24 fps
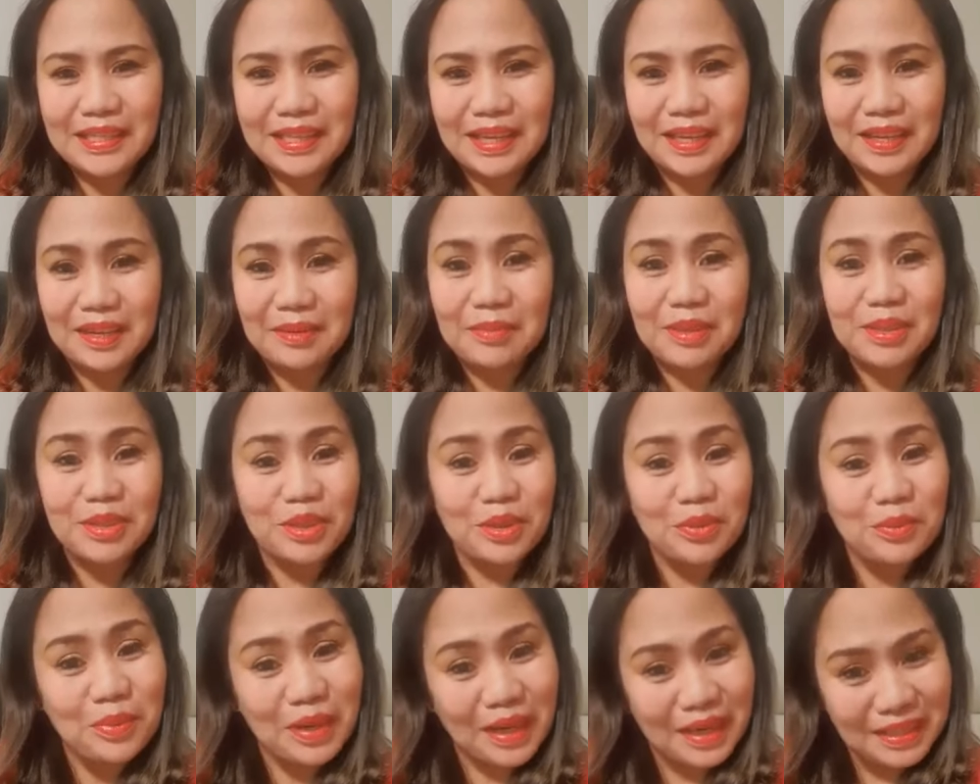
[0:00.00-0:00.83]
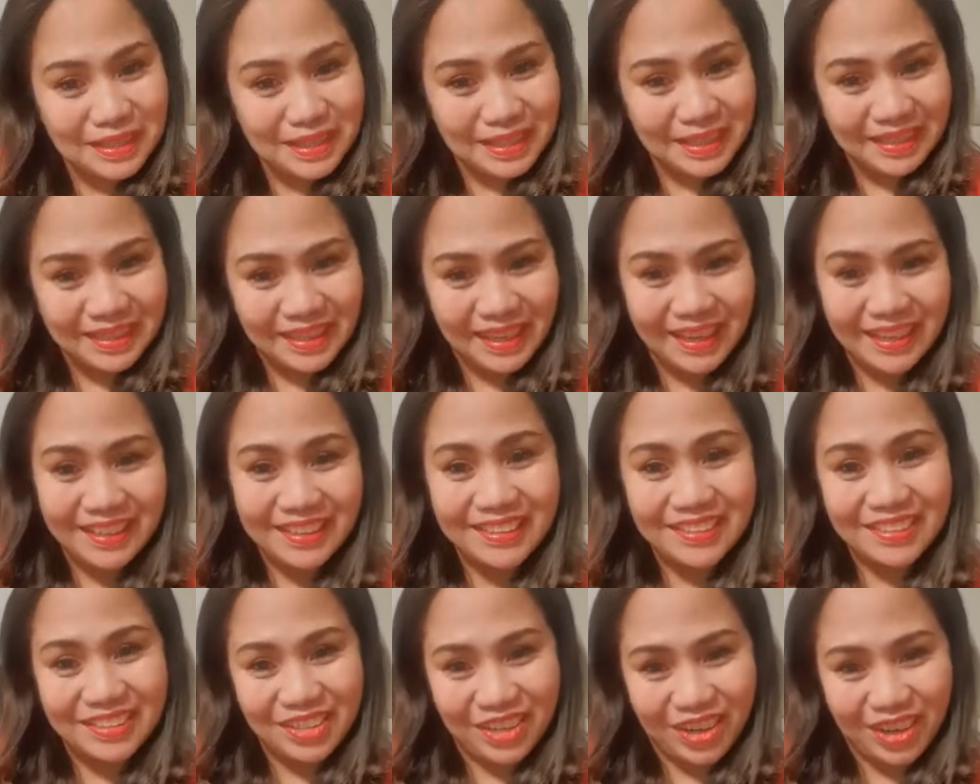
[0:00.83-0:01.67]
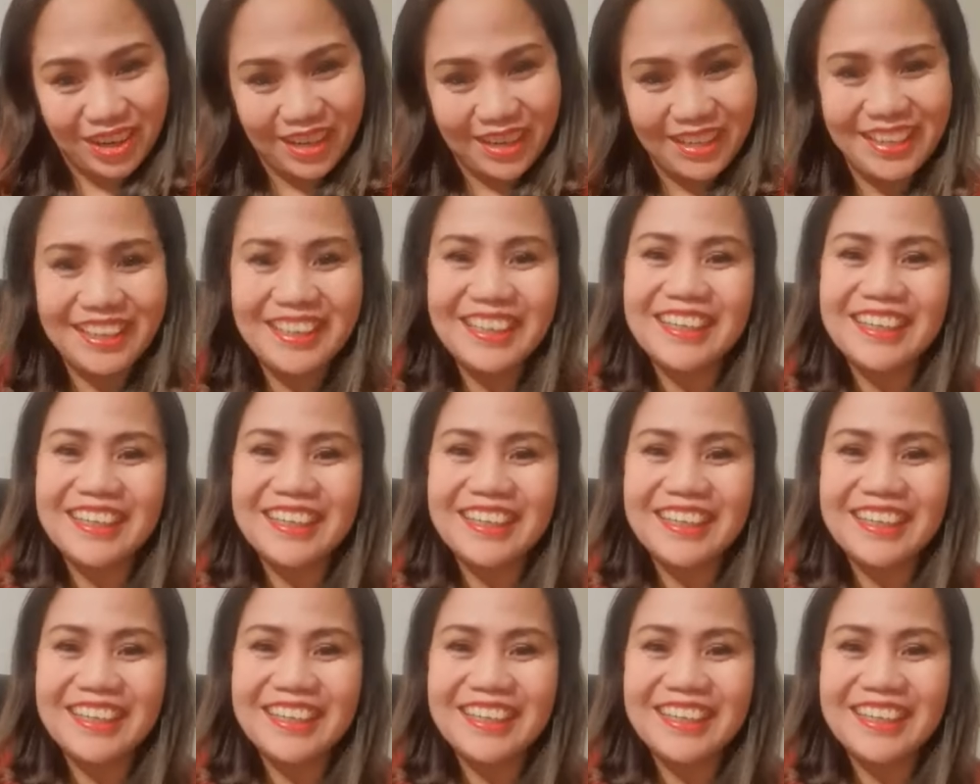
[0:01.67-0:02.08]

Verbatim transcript: Sana ma-surprise kita, Char.